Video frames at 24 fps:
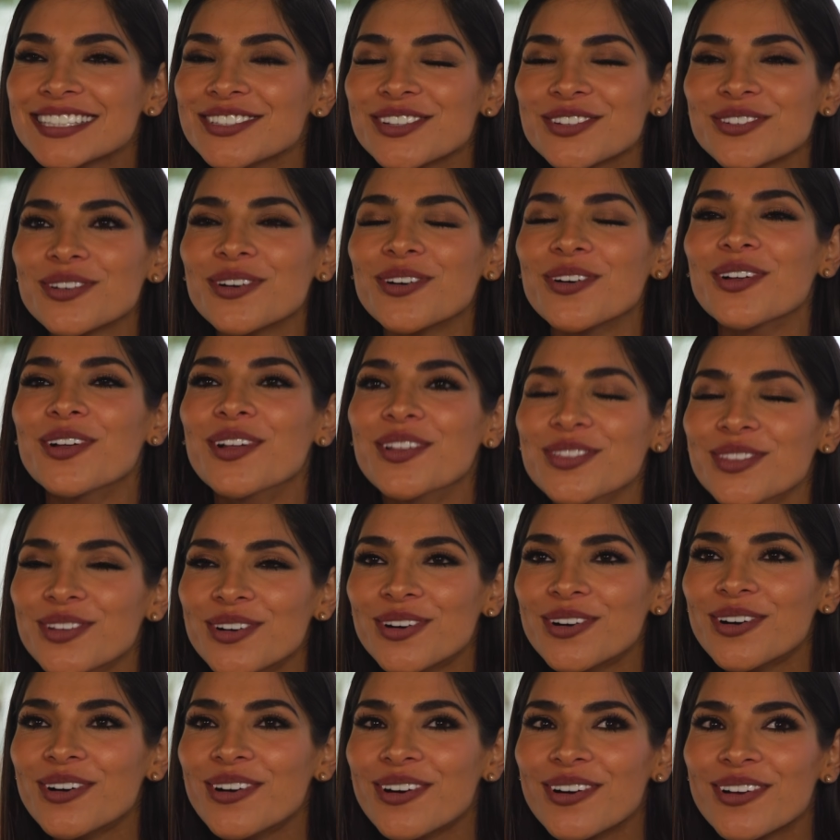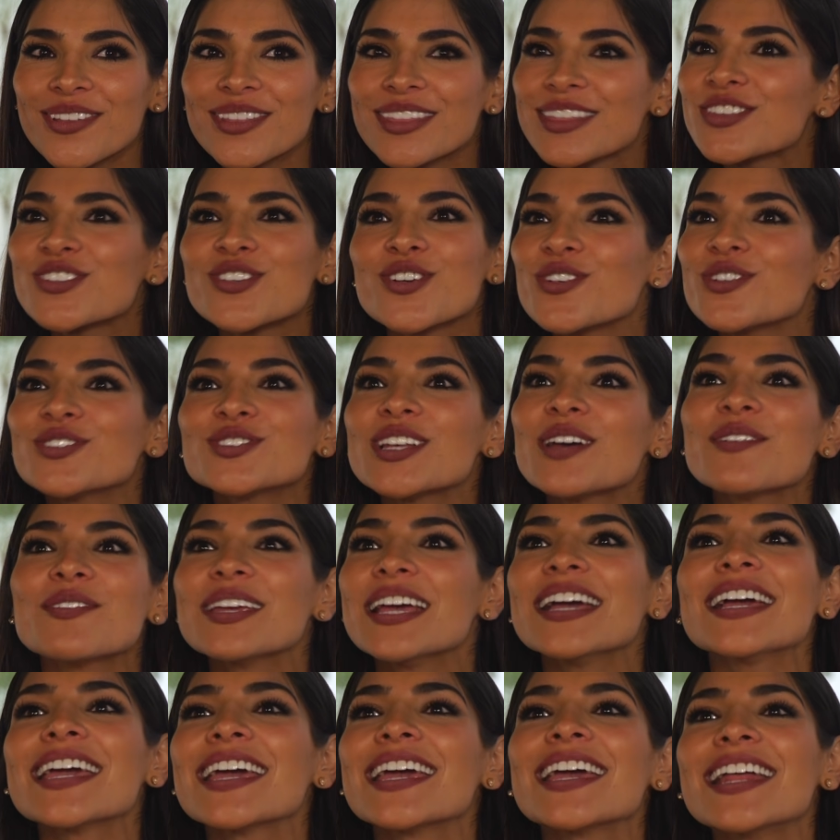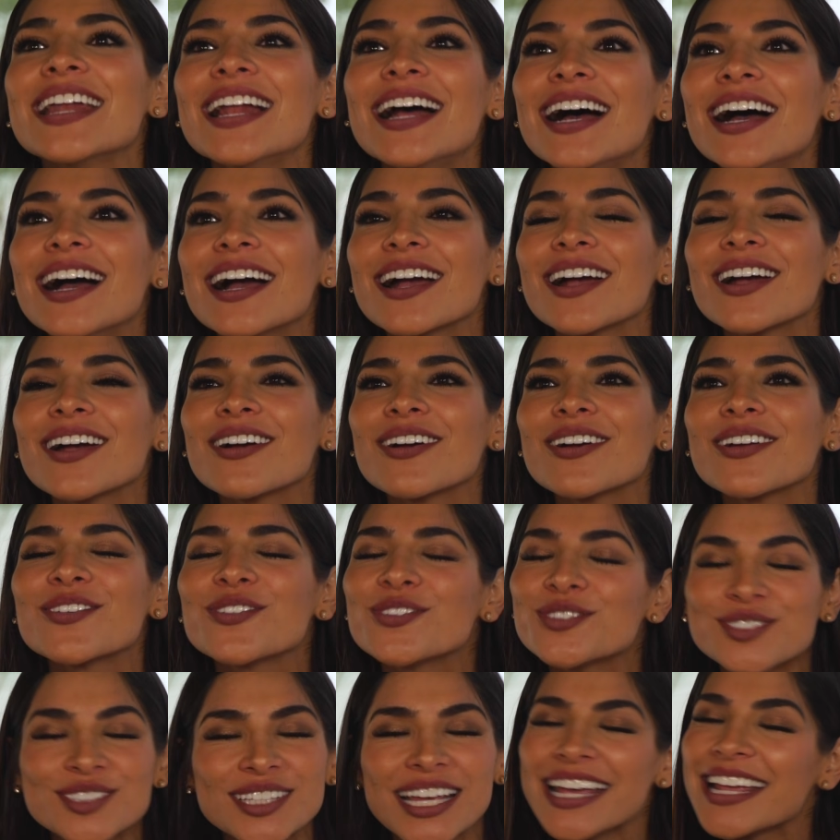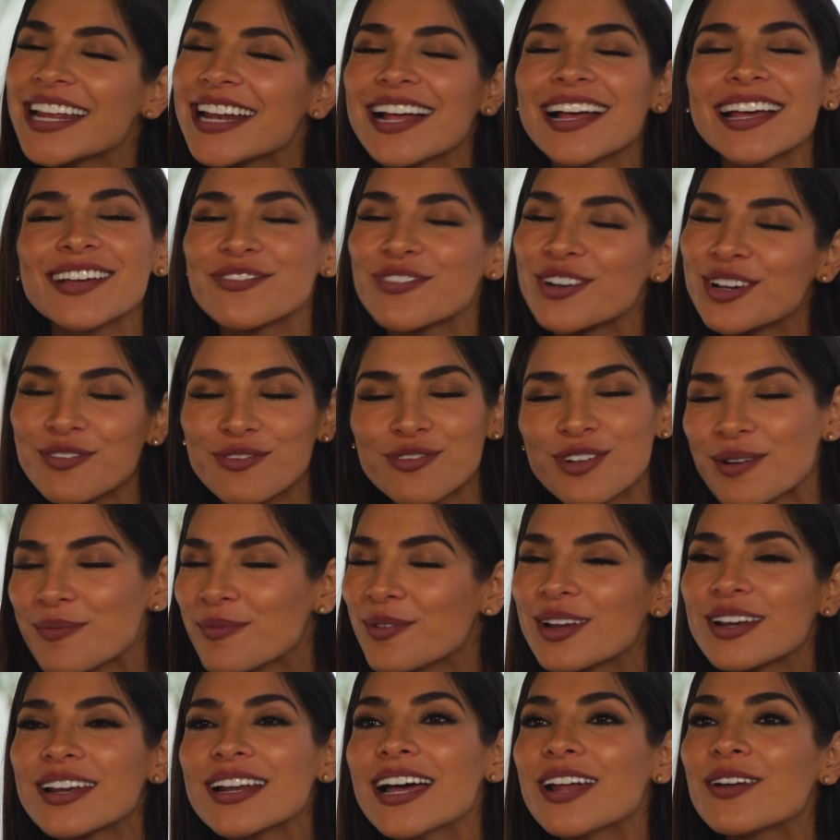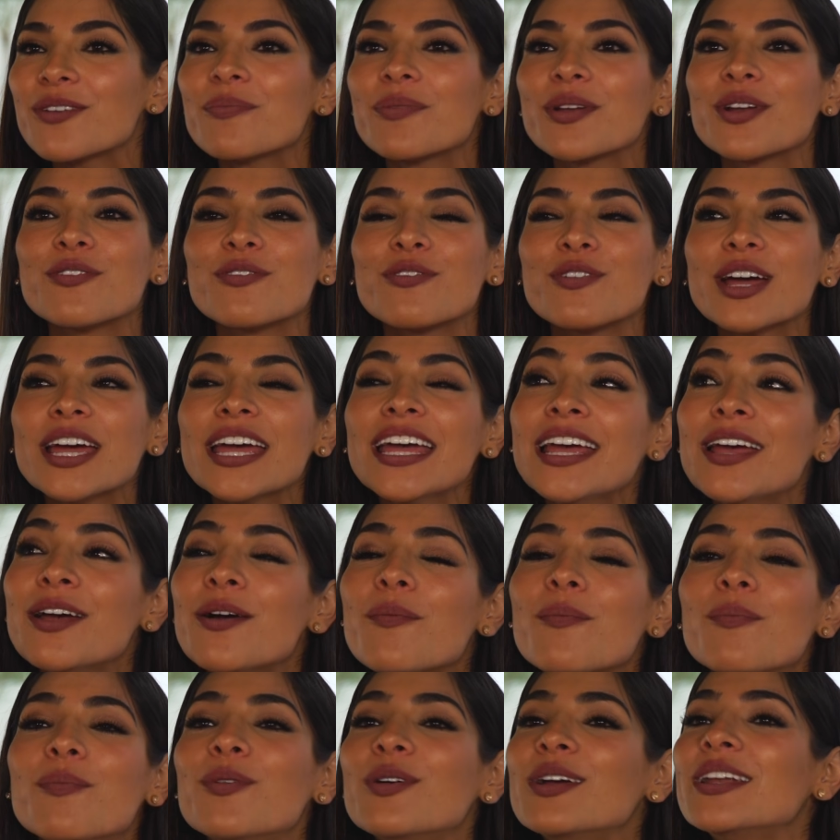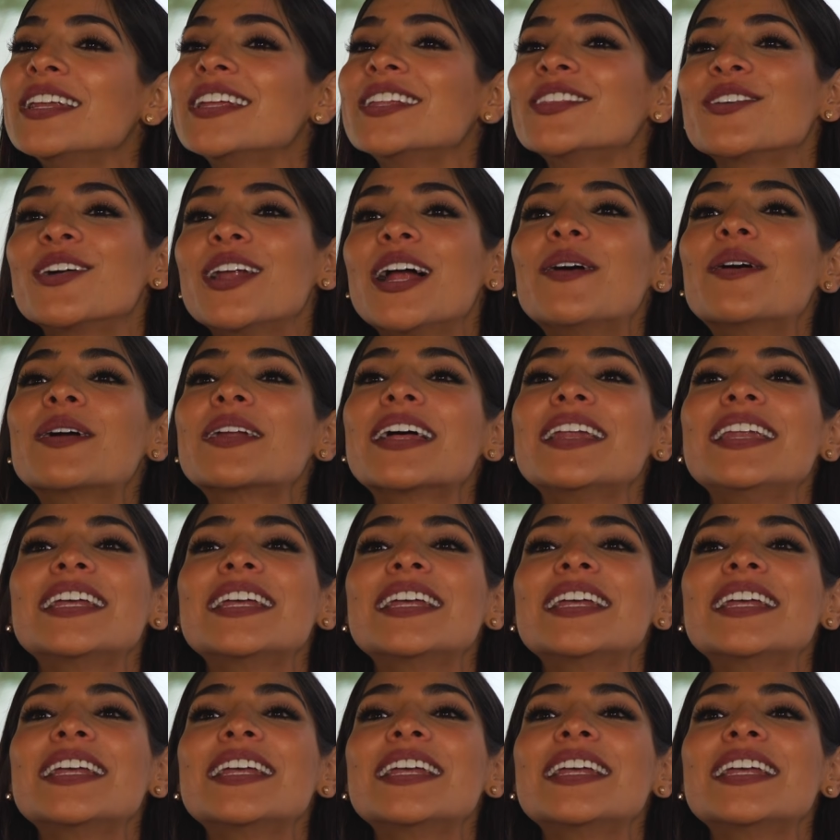Yo no, no, yo no sabía que era, no sé, era, fue, fue muy raro, pero fue muy lindo, la verdad.